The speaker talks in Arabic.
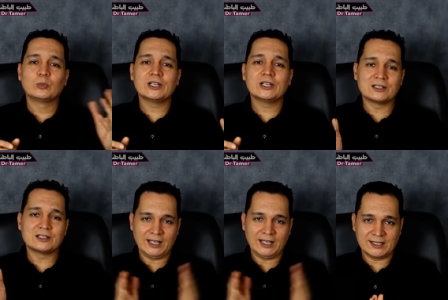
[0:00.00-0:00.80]
بص يا
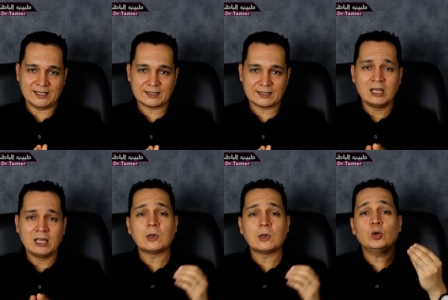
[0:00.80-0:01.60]
صديقي العزيز
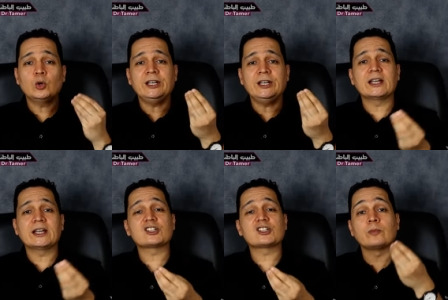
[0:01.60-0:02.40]
موضوع ان احنا
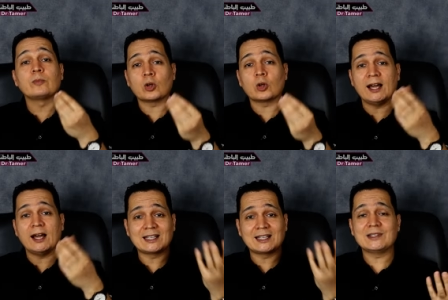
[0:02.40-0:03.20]
نكتشف بقرة
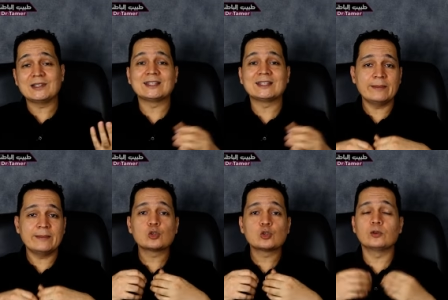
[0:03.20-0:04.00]
على الكبد ده
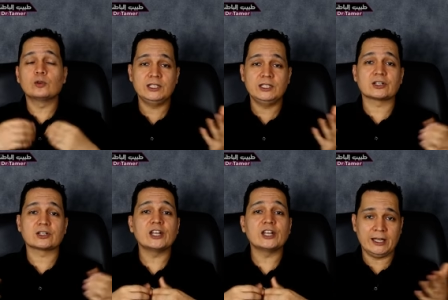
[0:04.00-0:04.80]
بنشوفه كتير
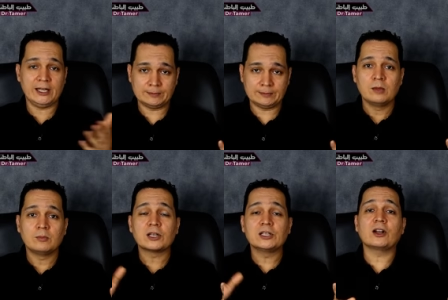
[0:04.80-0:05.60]
شائع
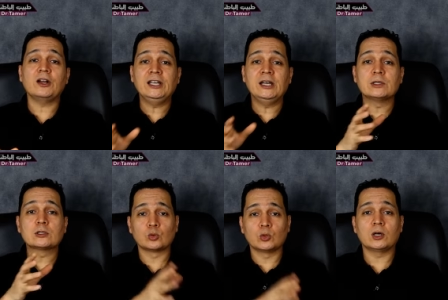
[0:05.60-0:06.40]
مريض راح يعمل
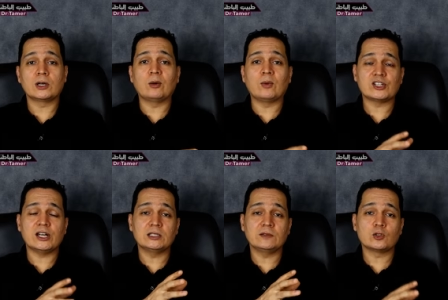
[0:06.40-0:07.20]
سونار او
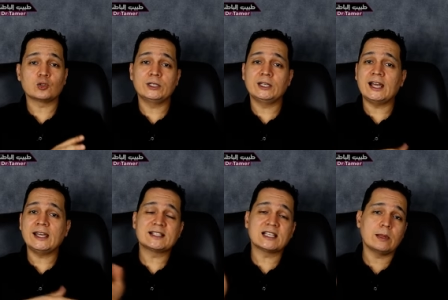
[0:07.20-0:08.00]
اشعه تلفزيونيه
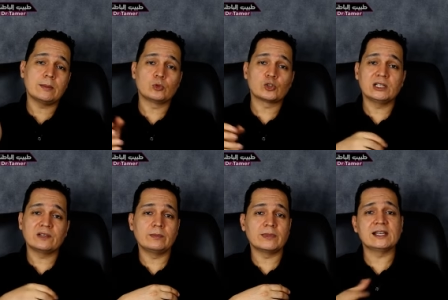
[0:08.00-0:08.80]
لاي سبب مشكله
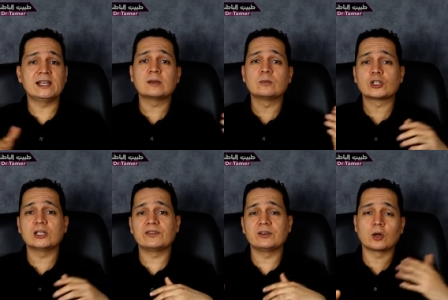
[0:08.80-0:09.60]
في المسالك
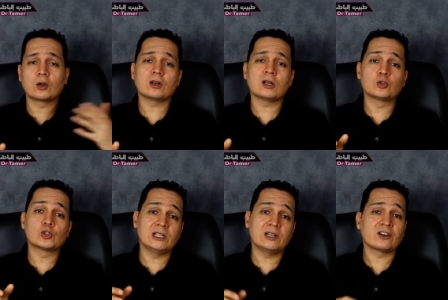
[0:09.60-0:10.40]
مشكله في المراره
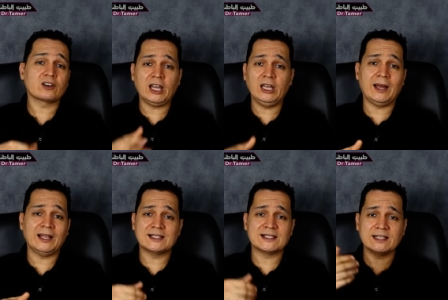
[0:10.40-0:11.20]
مشكله في الرحم
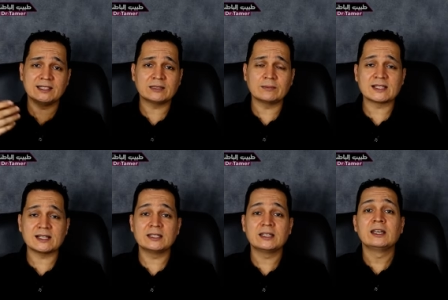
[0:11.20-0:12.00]
عند السيدات
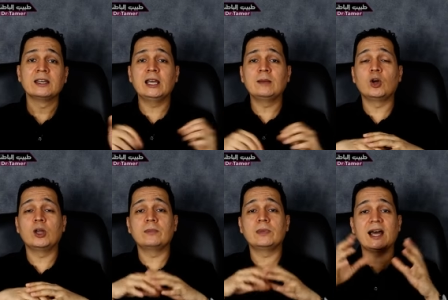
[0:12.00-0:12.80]
مثلا
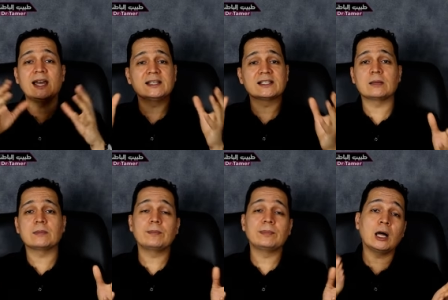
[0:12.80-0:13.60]
المهم لاي
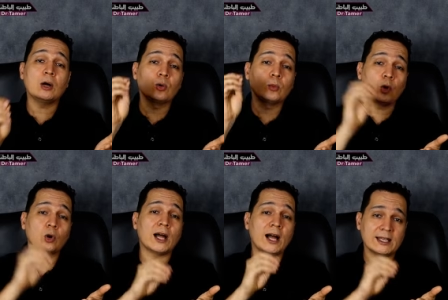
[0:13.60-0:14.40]
سبب لقوا
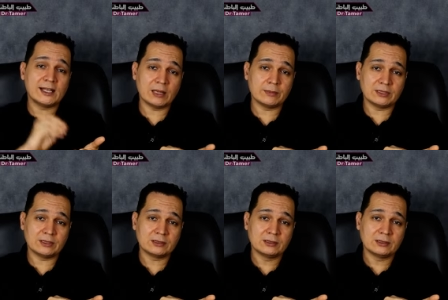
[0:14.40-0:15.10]
بقرة على الكبد